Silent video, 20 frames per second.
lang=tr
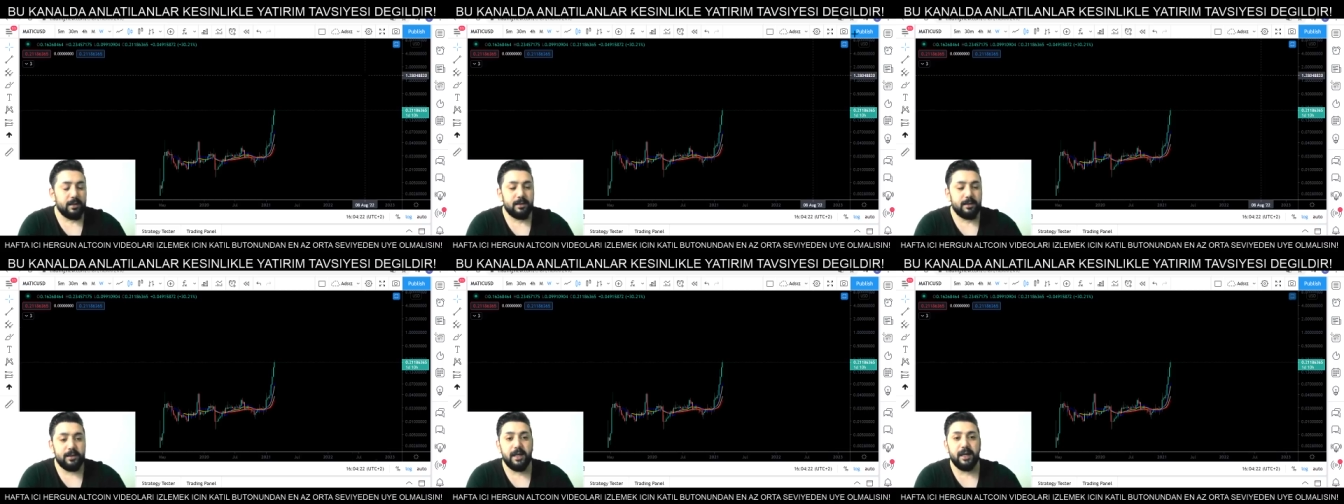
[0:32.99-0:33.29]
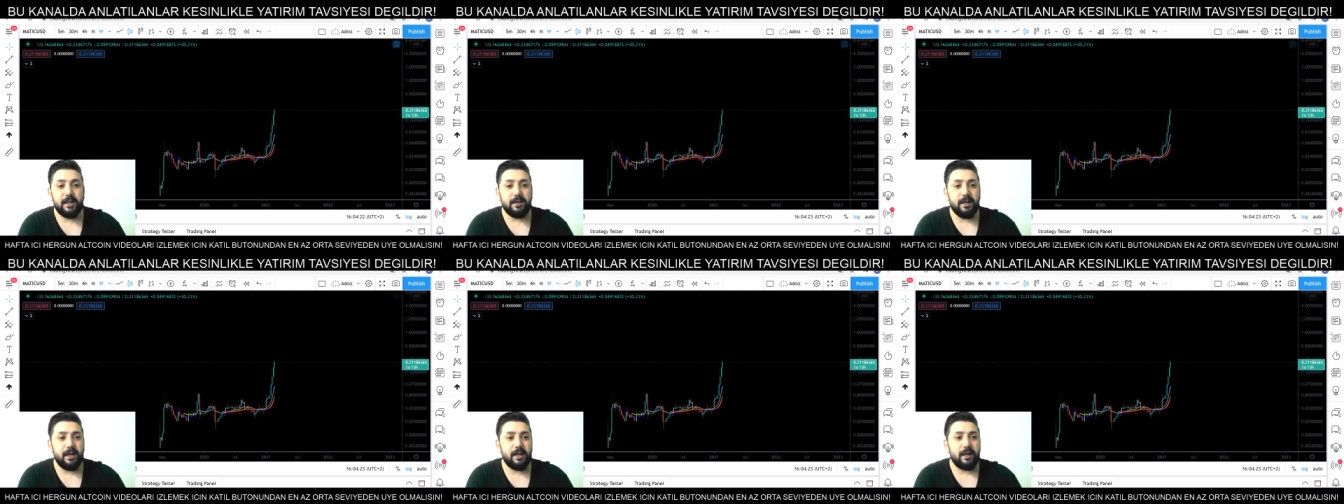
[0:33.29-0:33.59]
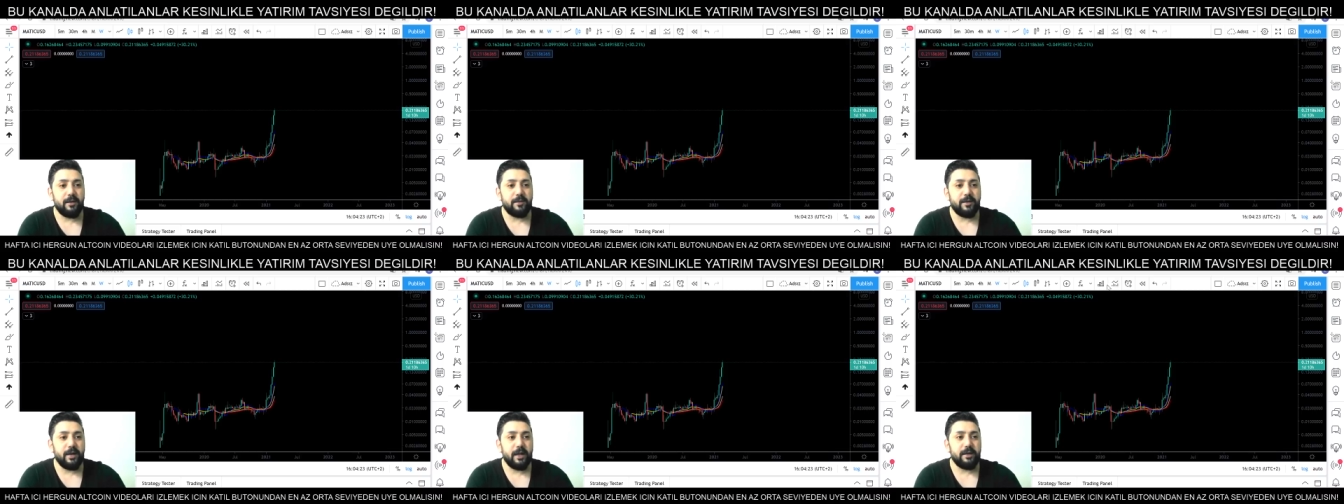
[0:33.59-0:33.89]
Diğer
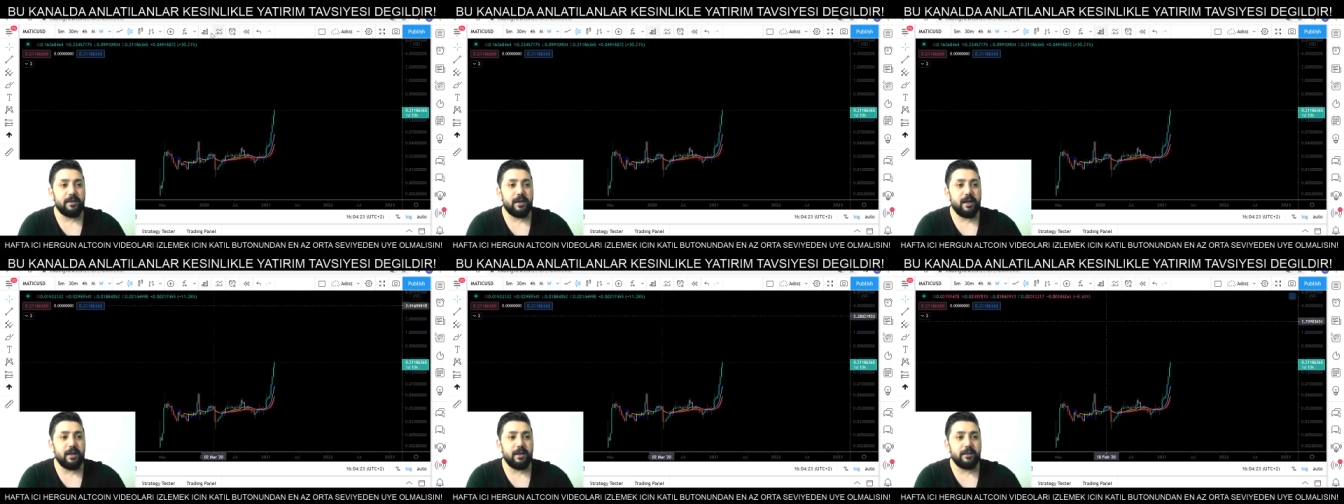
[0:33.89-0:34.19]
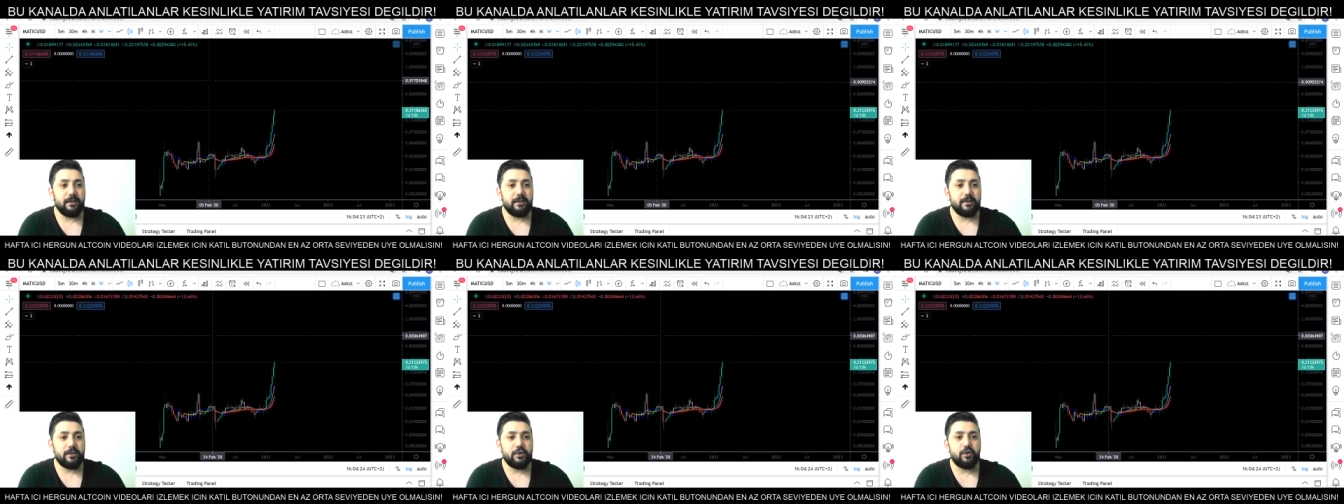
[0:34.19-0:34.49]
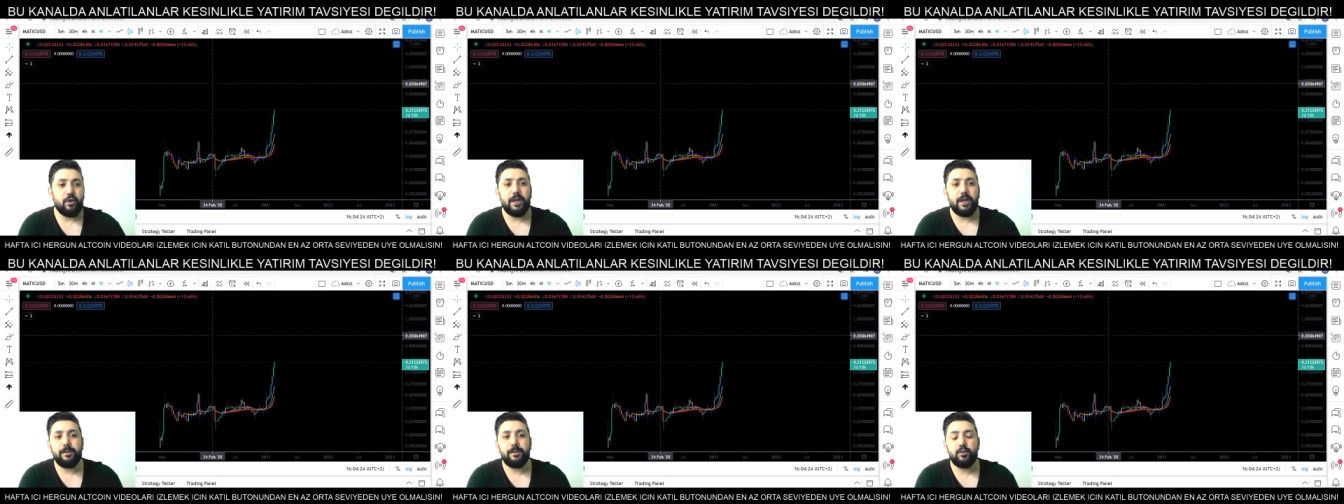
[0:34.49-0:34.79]
taraftan da
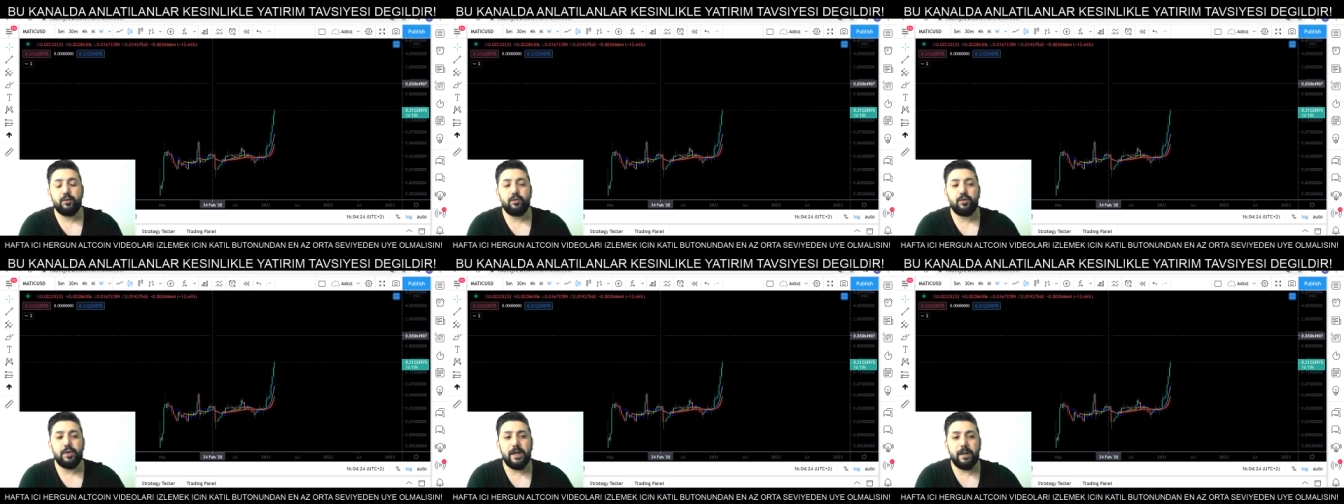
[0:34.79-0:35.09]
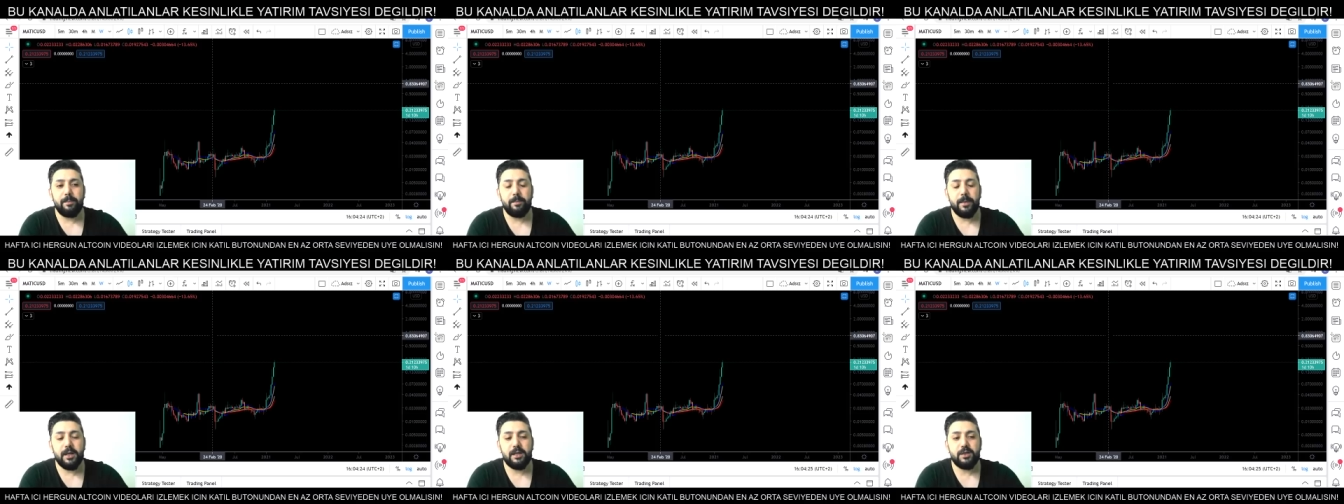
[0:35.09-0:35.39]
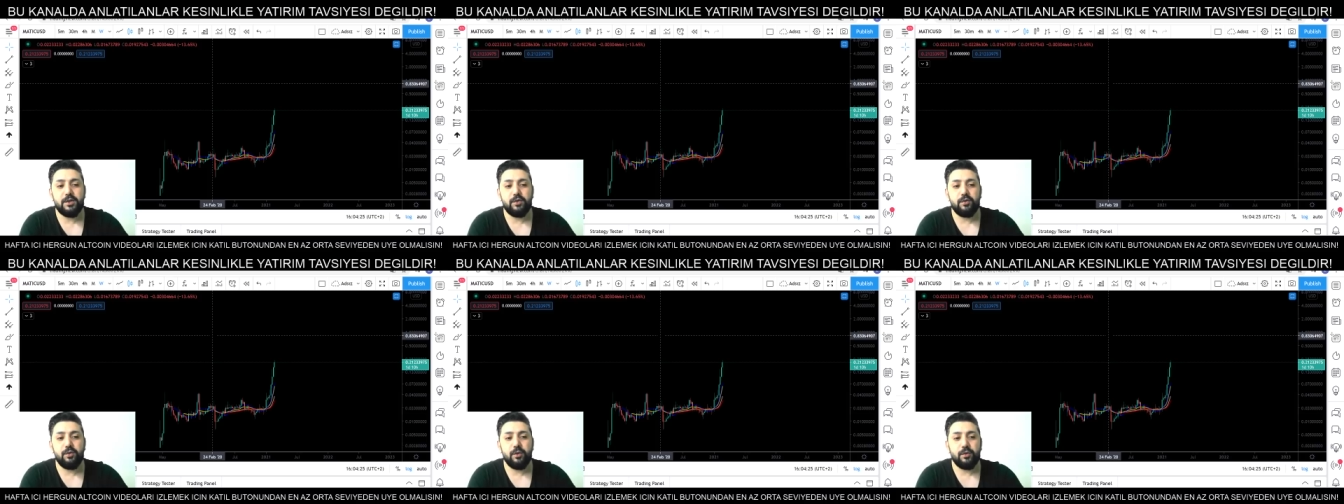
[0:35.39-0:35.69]
şöyle bir duyuru yapmak
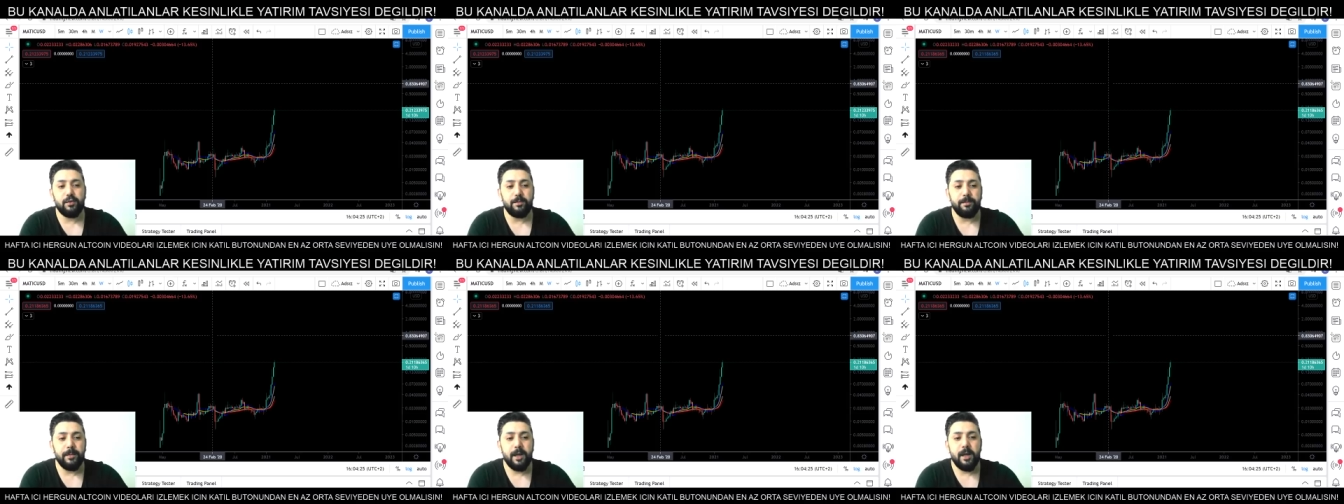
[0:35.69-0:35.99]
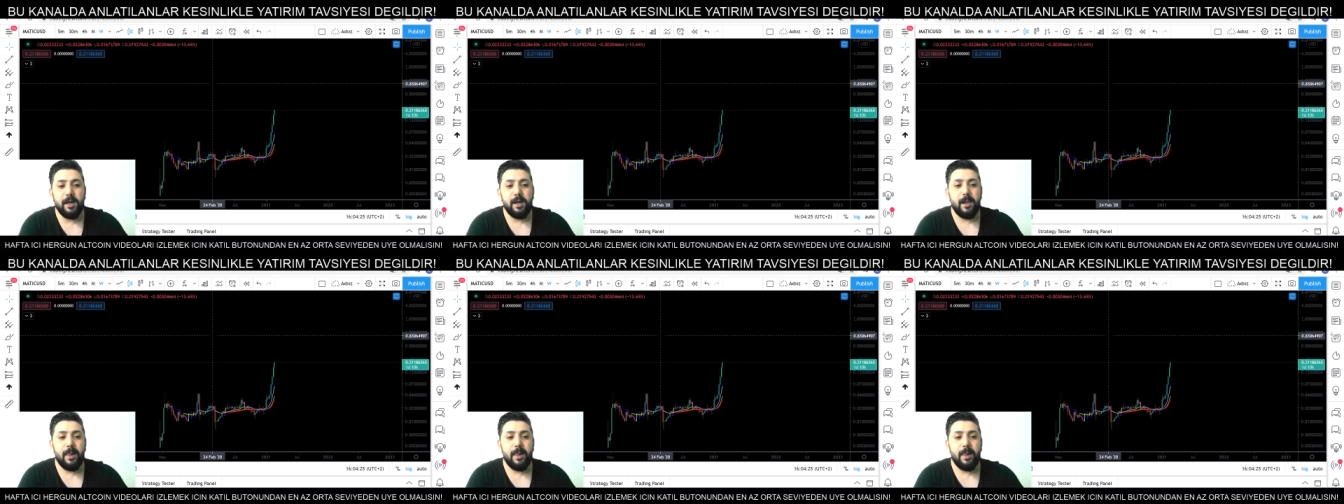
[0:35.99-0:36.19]
istiyorum.